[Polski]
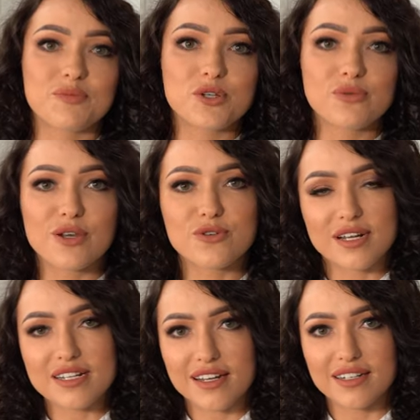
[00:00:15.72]
Przyszła już
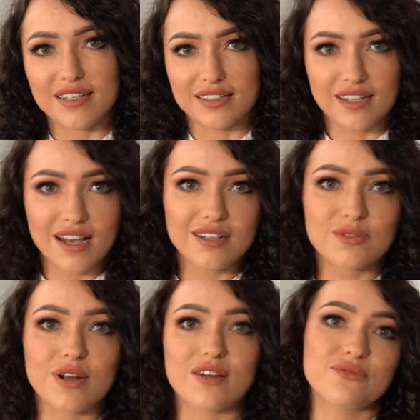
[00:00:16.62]
nasza klientka,
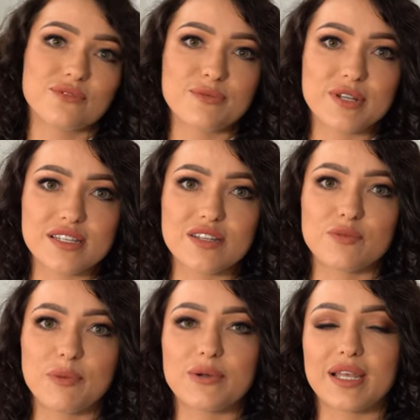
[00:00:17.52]
która w tym czasie
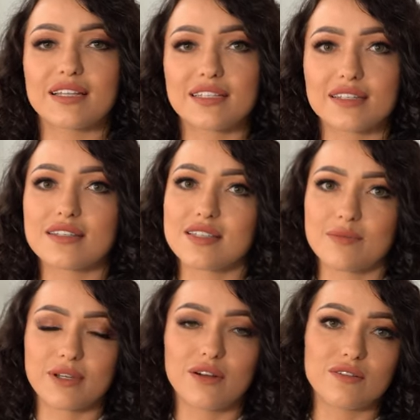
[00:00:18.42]
wypełnia ankietę
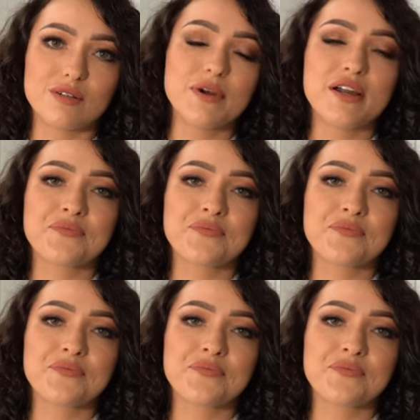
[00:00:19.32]
zabiegową.